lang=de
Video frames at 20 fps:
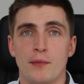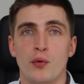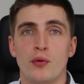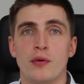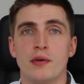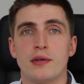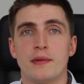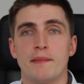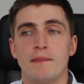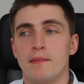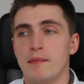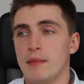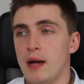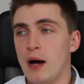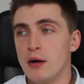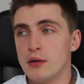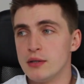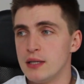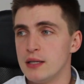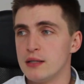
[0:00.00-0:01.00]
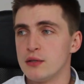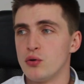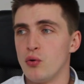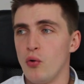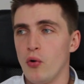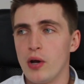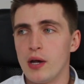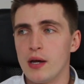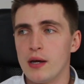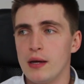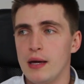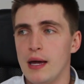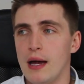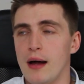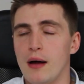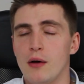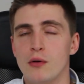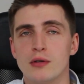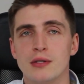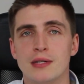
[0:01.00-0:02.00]
Und aus der Historie
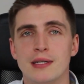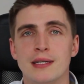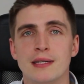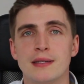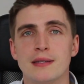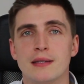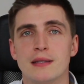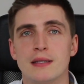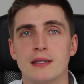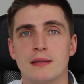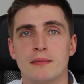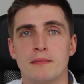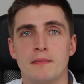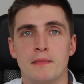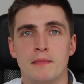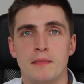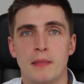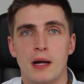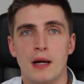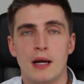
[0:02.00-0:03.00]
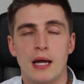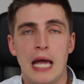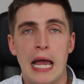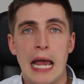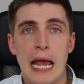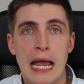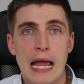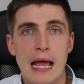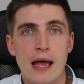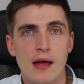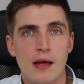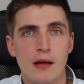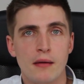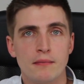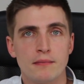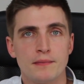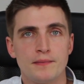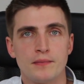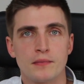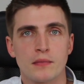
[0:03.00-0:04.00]
heraus ist es eher,